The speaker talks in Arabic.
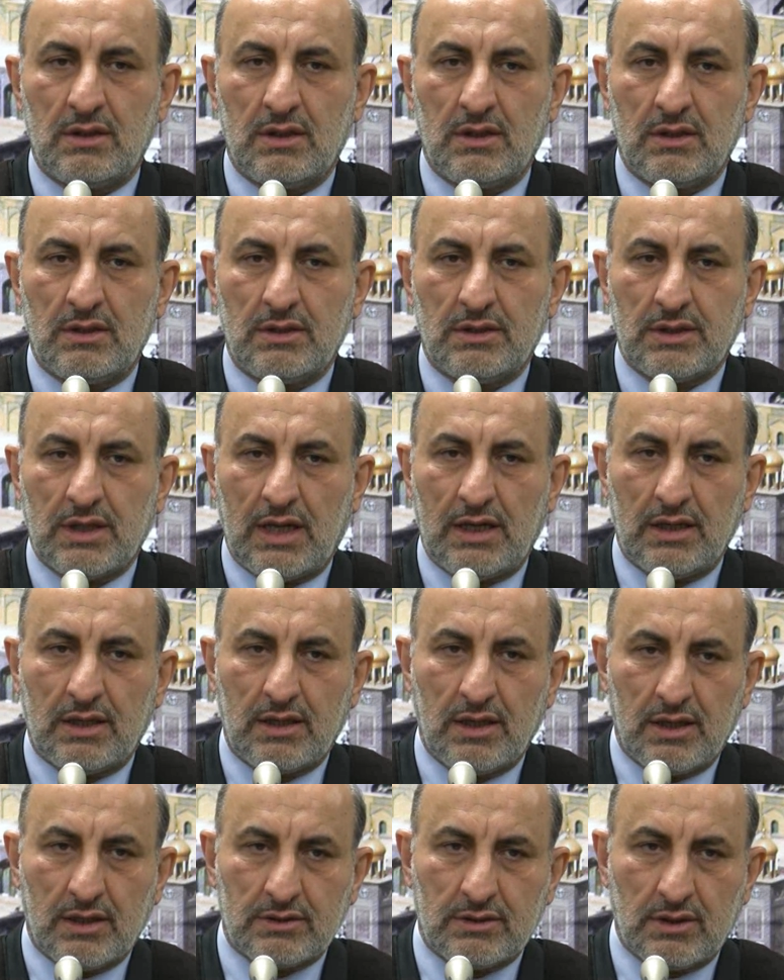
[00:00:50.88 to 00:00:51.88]

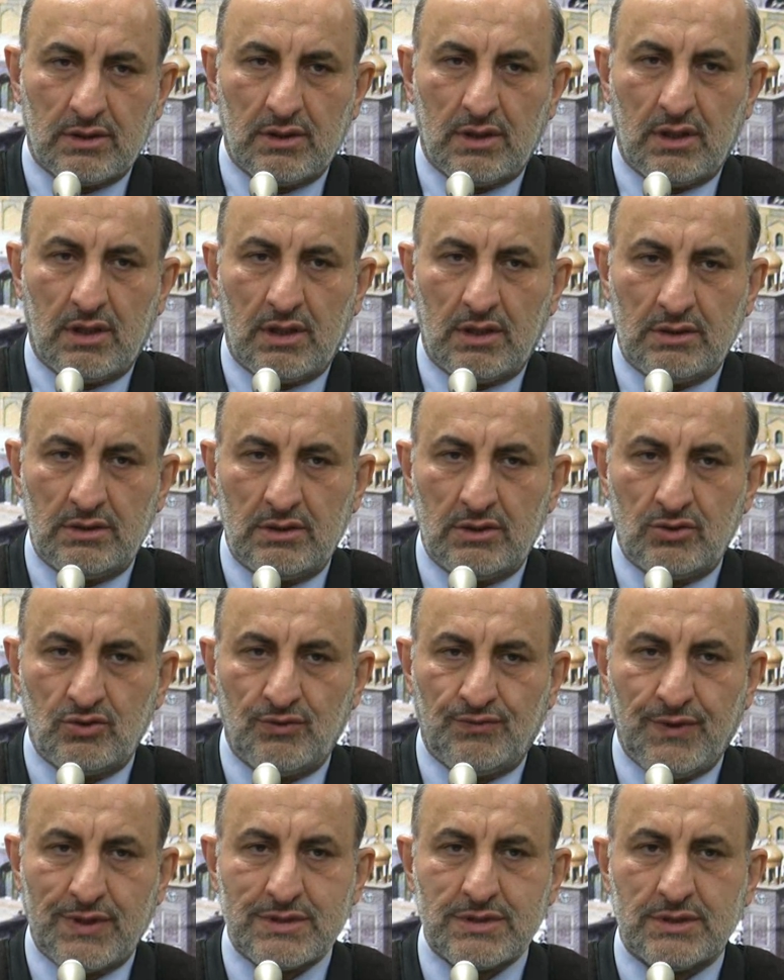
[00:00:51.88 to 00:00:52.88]
لذلك اقتضى أن
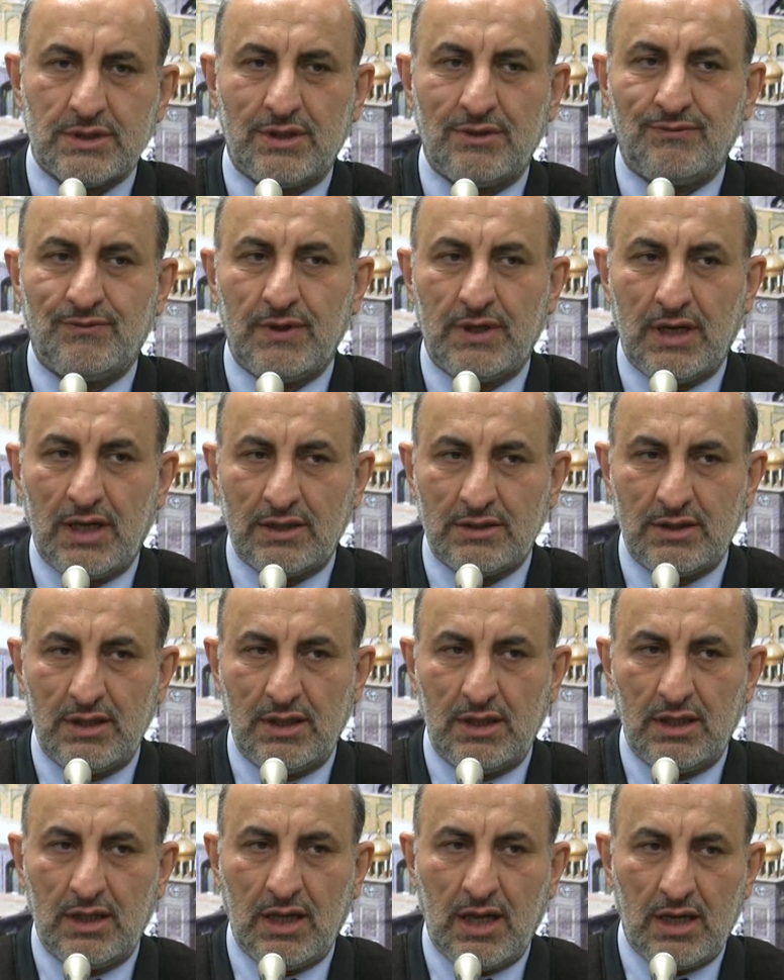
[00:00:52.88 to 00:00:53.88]
نفصل في
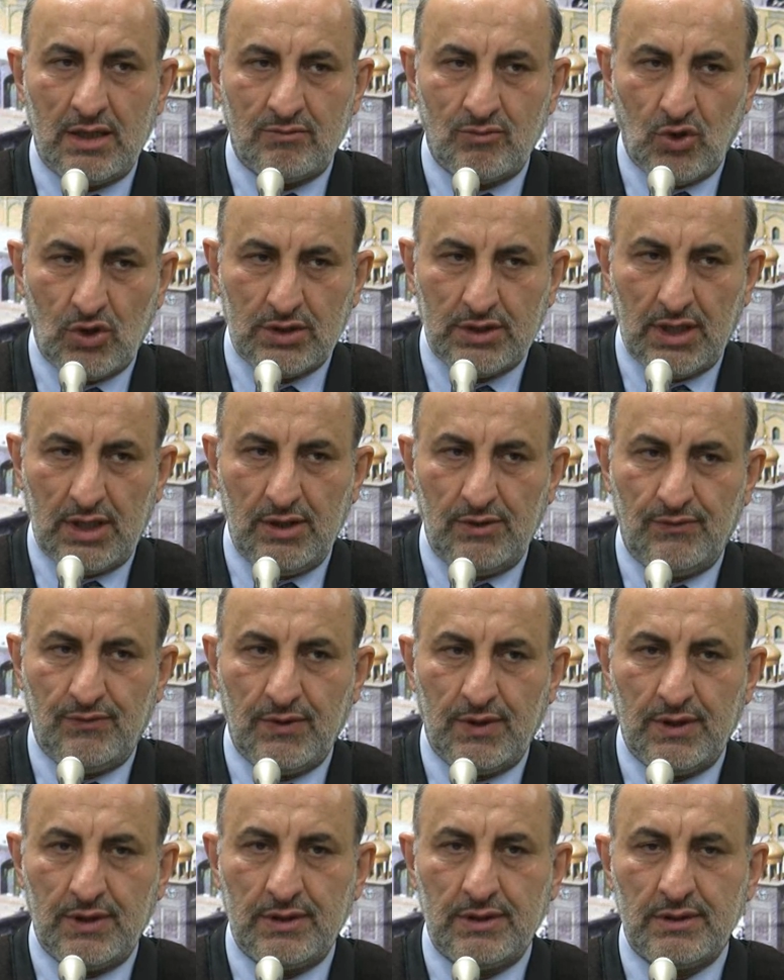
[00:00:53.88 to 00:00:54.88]
الأدلة
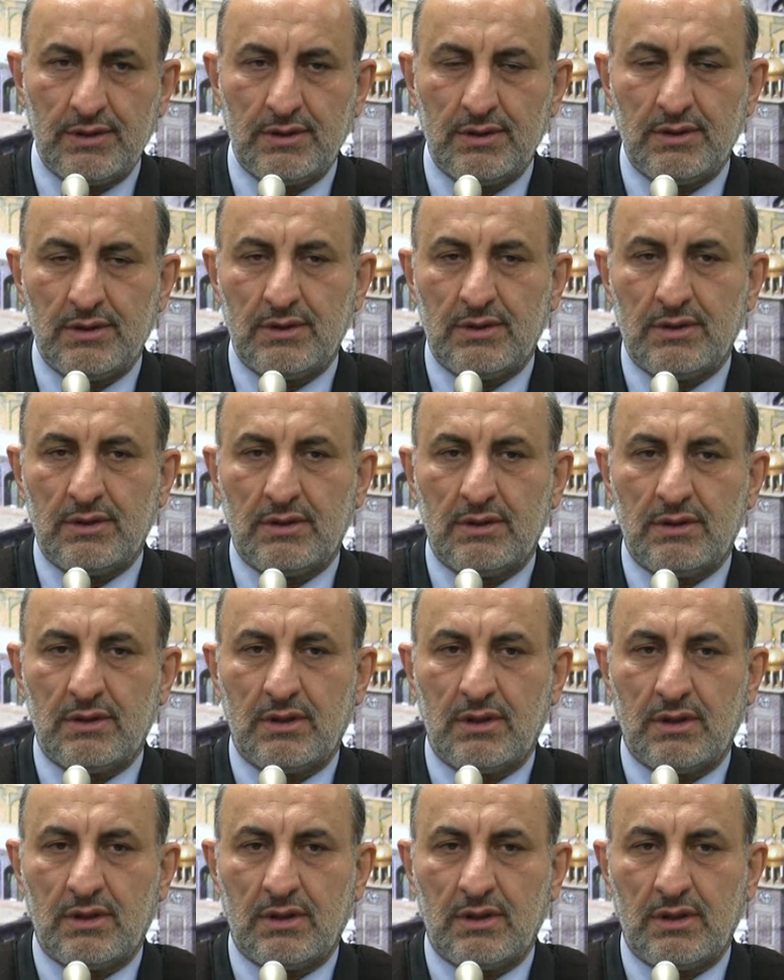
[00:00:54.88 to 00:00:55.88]
المختلفة
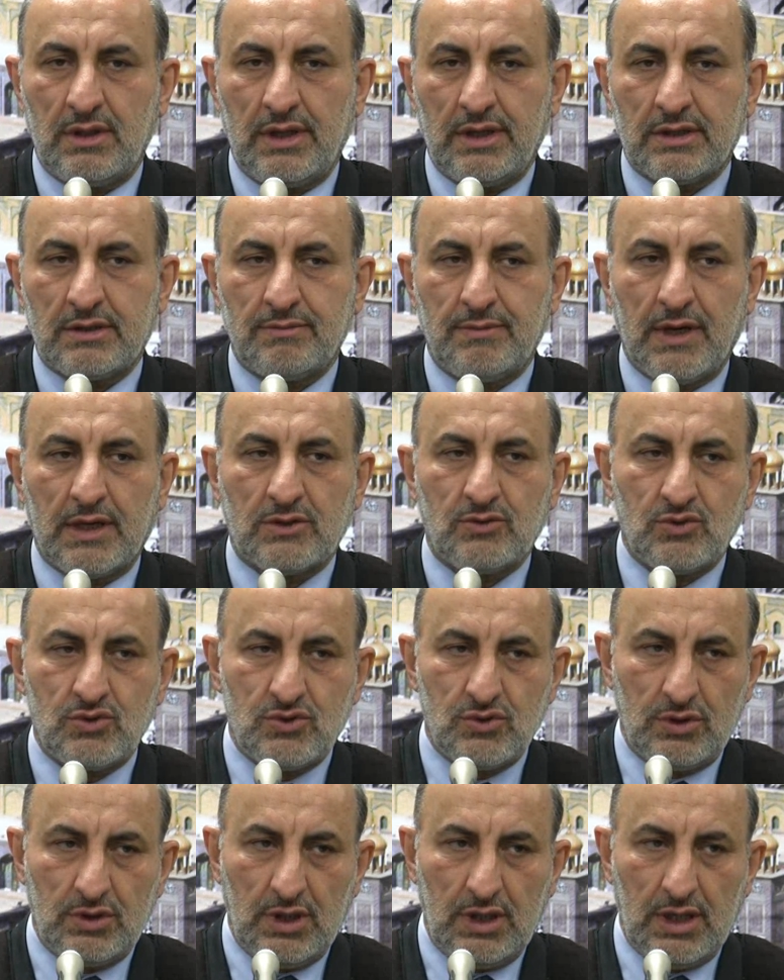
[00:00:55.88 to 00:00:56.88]
آه، لإثبات
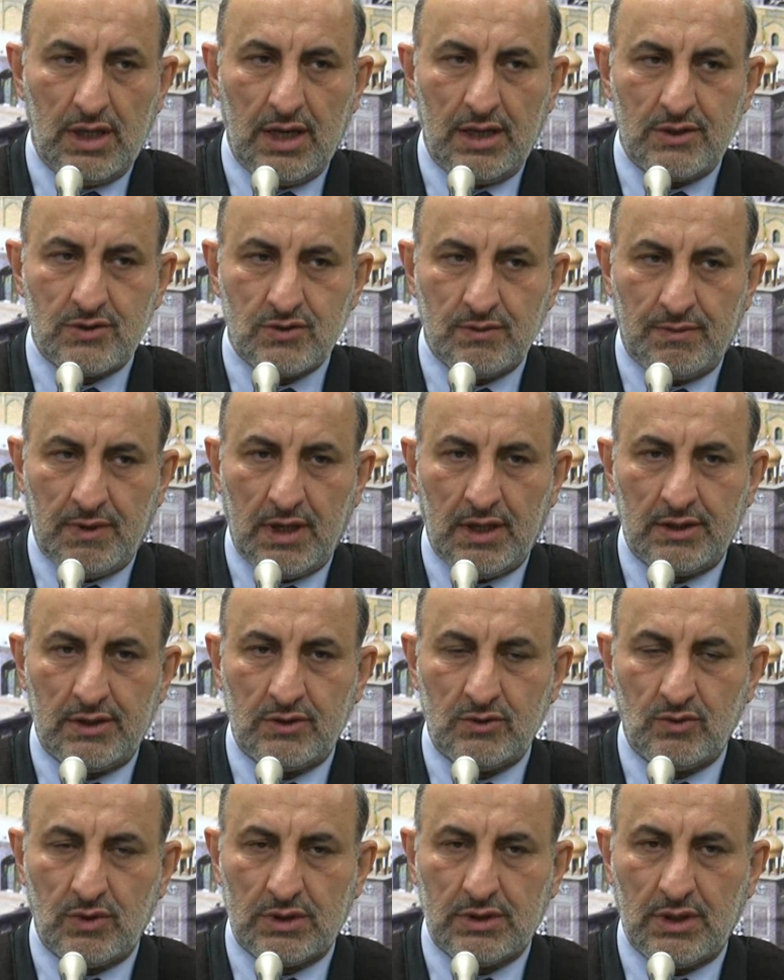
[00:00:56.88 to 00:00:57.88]
وجود الله
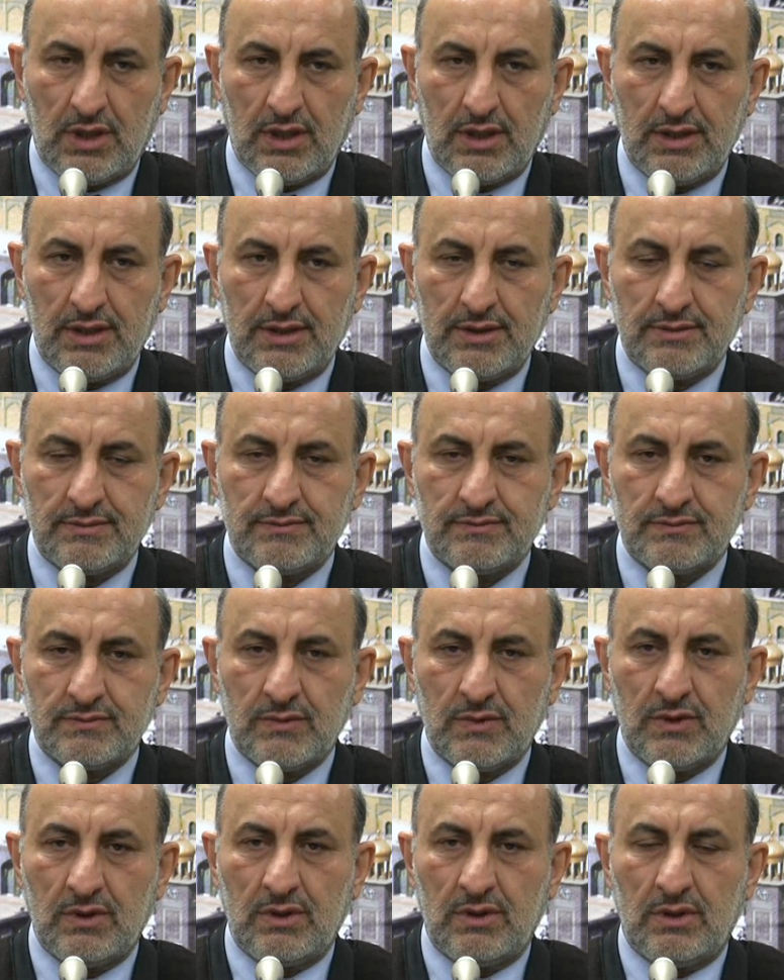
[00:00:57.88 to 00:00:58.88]
سبحانه وتعالى
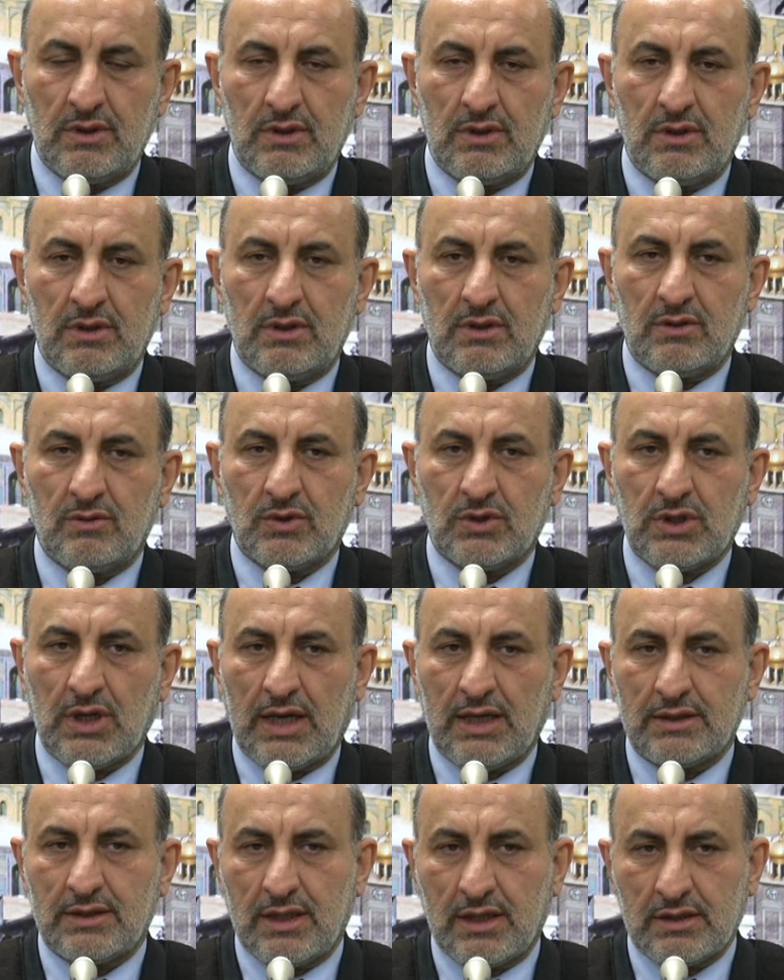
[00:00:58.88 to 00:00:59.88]

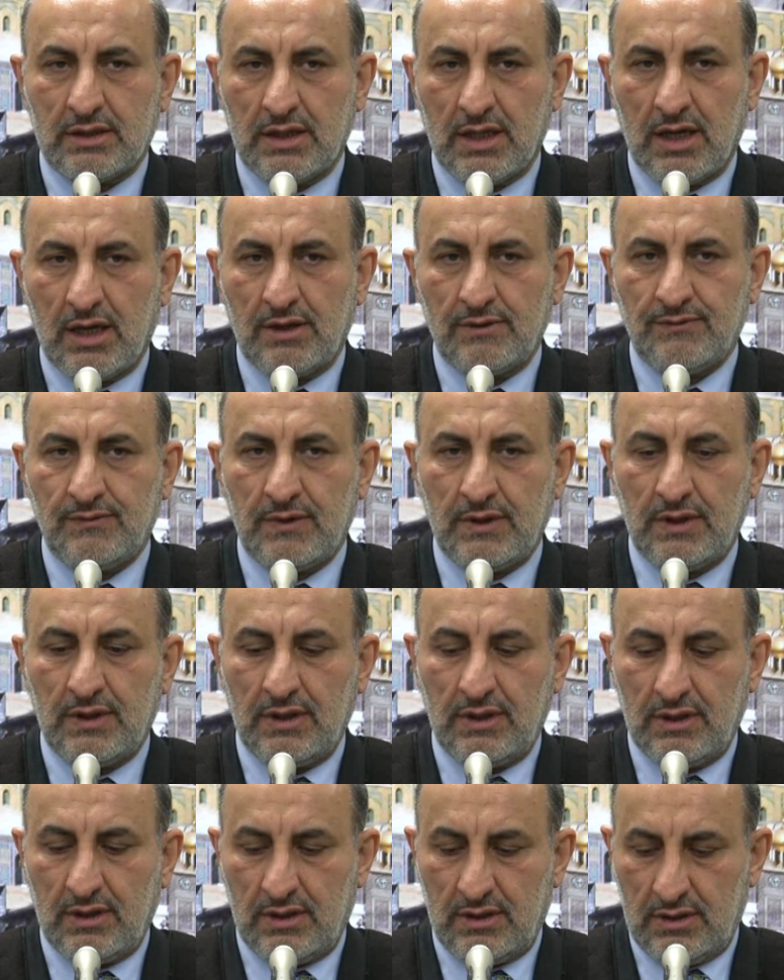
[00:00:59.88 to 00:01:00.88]
وتحدثنا
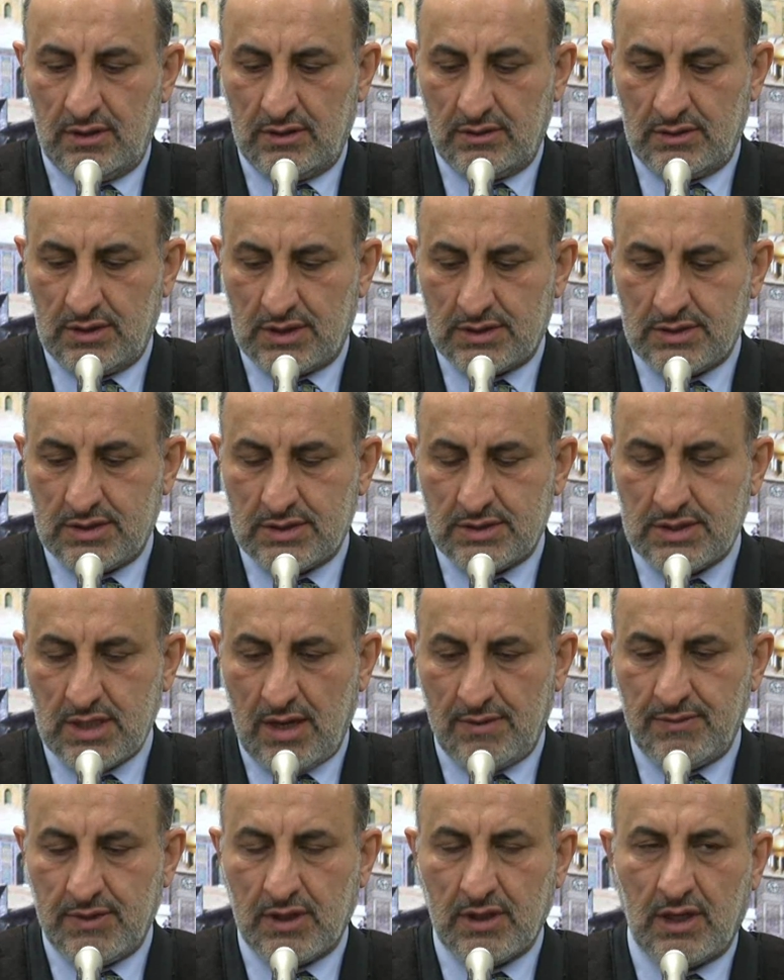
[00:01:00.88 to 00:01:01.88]
في الدرس
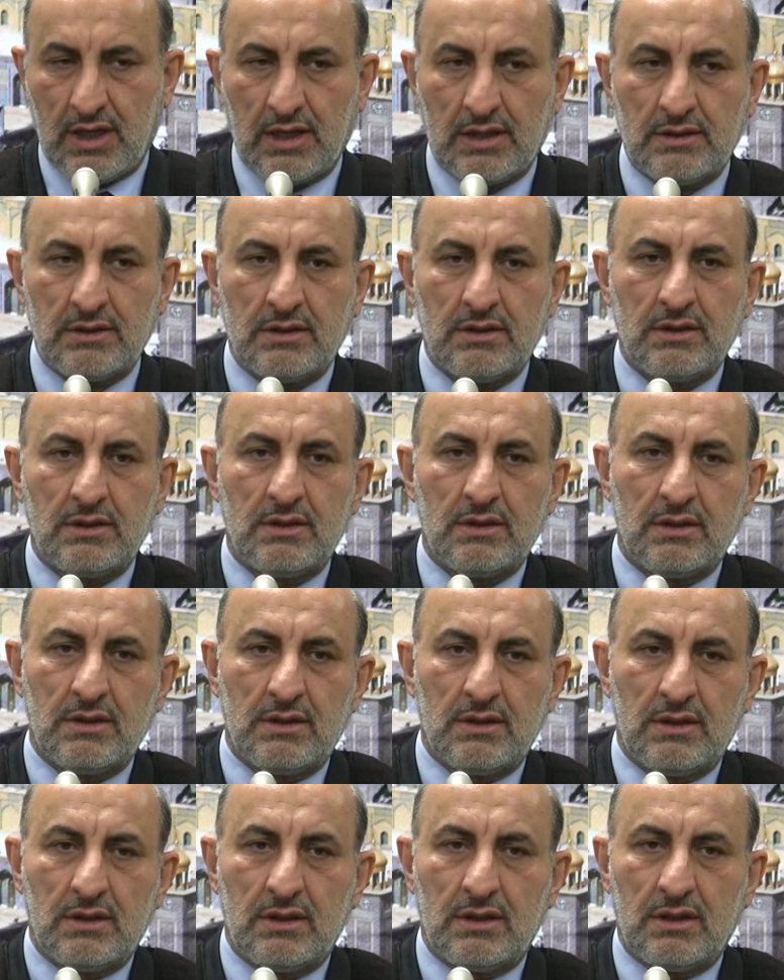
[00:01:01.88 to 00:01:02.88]
السابق عن
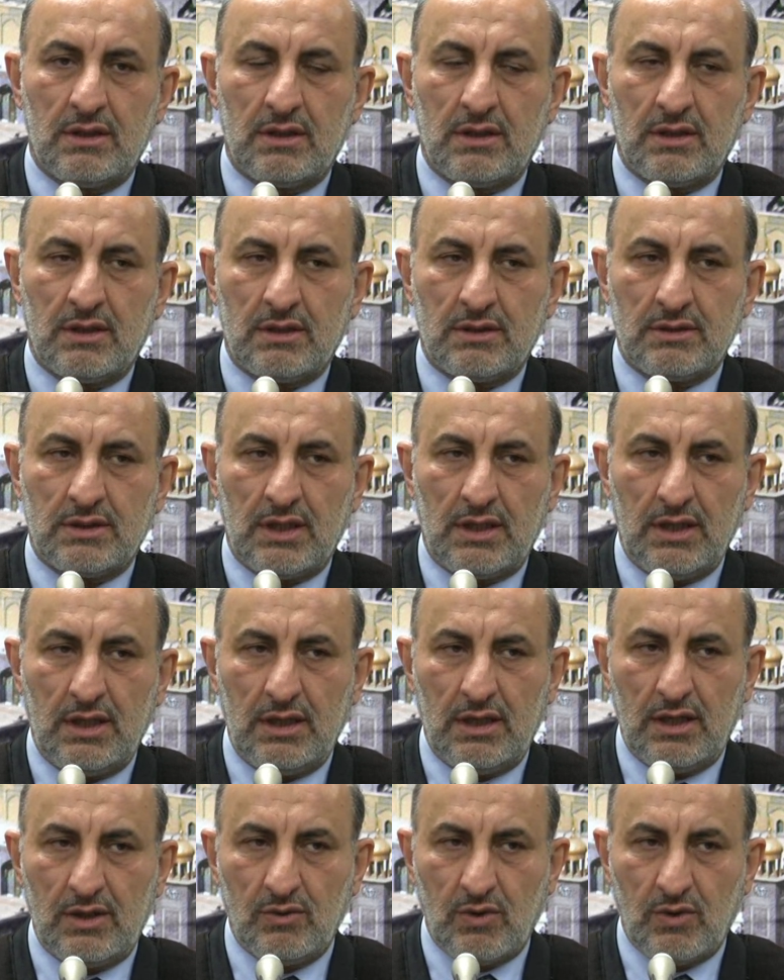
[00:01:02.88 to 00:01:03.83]
آه، دليل